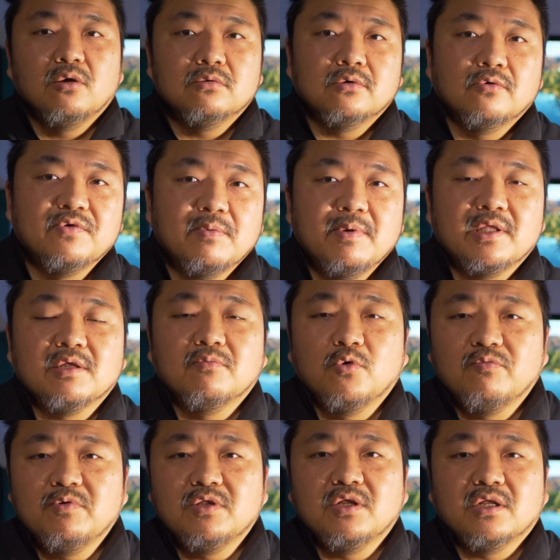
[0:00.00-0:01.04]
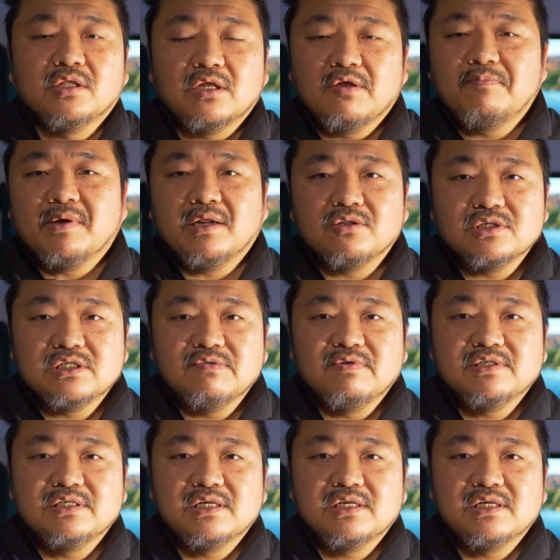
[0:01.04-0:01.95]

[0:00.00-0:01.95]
Ovviamente voi mi direte, hai parlato di Steven